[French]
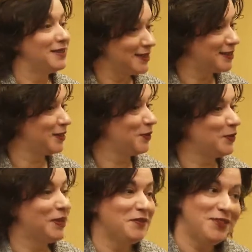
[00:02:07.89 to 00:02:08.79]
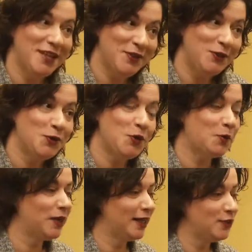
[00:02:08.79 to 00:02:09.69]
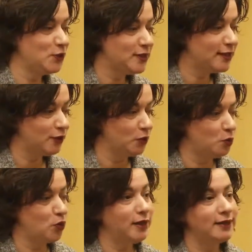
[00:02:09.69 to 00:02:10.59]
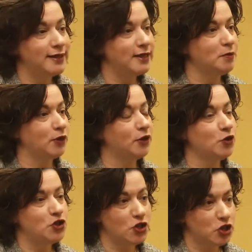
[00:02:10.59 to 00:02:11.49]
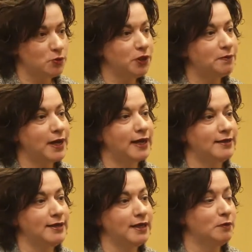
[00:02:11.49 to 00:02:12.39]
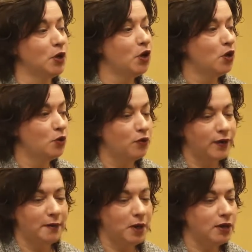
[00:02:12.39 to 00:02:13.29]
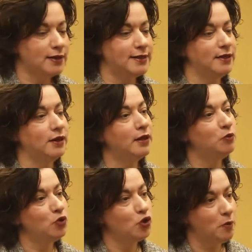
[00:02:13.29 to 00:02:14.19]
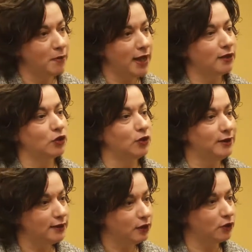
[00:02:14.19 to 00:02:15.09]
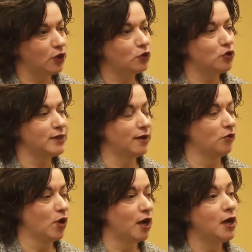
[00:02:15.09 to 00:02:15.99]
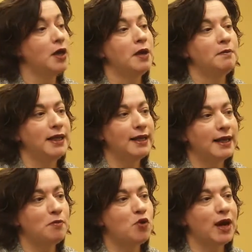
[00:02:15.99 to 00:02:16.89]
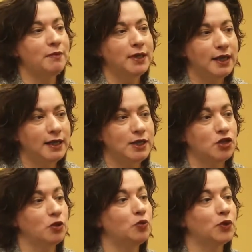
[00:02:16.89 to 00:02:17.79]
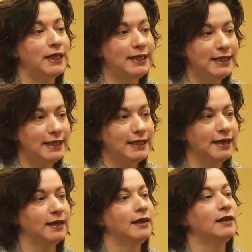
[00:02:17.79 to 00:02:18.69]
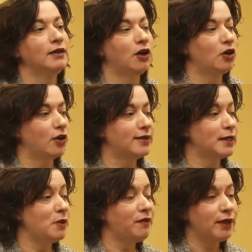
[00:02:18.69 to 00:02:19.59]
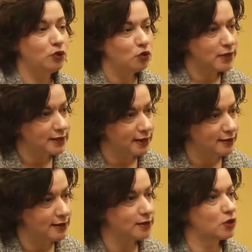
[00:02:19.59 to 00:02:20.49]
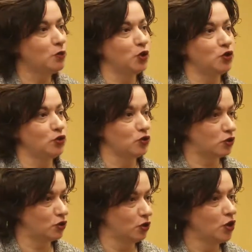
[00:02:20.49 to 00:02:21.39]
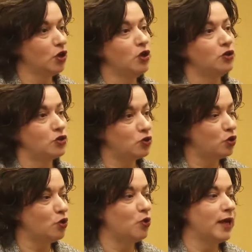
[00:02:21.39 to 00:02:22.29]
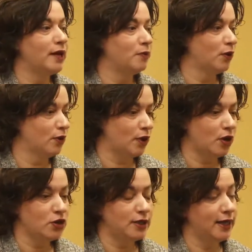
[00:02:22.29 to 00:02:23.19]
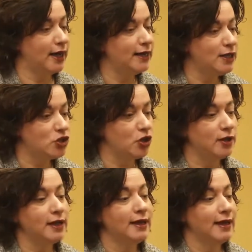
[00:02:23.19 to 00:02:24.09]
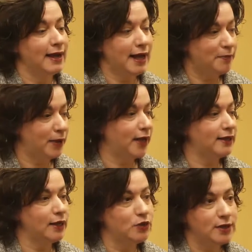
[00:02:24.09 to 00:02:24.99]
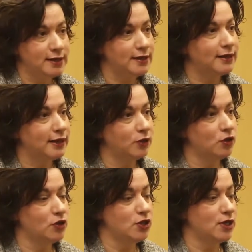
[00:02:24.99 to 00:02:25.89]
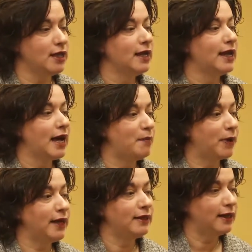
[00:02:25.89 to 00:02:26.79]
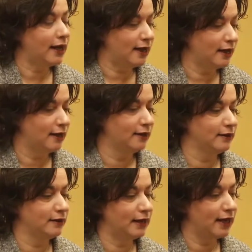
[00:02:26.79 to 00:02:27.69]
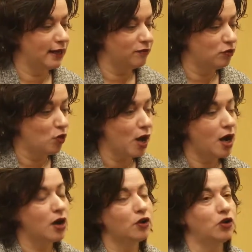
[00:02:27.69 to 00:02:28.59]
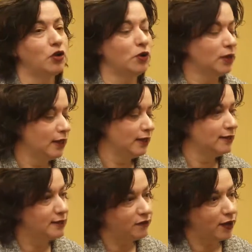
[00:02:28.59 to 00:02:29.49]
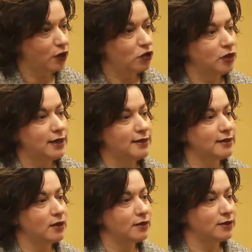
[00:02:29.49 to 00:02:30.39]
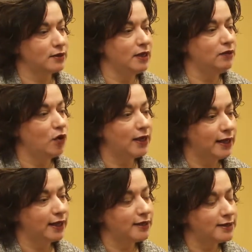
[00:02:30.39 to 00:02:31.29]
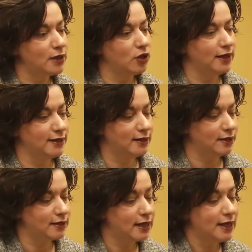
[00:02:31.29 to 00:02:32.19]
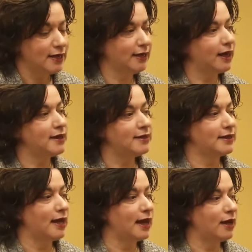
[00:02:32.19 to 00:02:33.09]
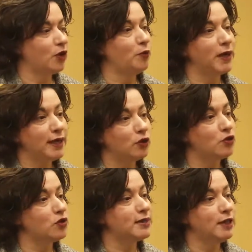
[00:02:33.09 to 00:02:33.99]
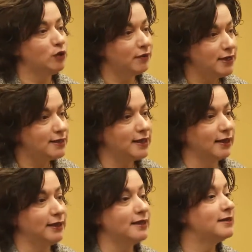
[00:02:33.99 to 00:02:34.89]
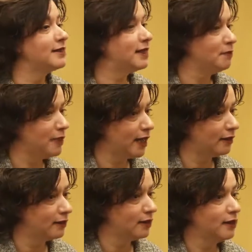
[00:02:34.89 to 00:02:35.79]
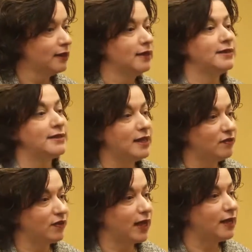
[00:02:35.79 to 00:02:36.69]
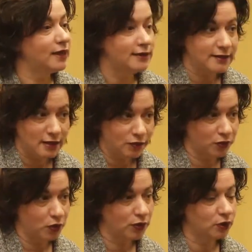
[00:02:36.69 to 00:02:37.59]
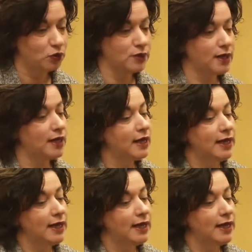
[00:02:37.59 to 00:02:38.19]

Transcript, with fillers: C'est ça, oui. Vous avez tout compris là-dessus. C'est un point très important, un changement de paradigme où vraiment l'enseignant n'est plus le maître, le détenteur du savoir, mais il est là pour amener les jeunes, pour les guider dans leur enseignement avec tout ce qui existe comme ressources sur le web euh, en général. Les jeunes apprennent à utiliser ces technologies, apprennent à euh, à voir que différentes connaissances, ils vont acquérir ces connaissances grâce à un paquet de ressources et ils doivent discerner ce qui est bien, ce qui est vrai et ce qui est faux dans tout ça.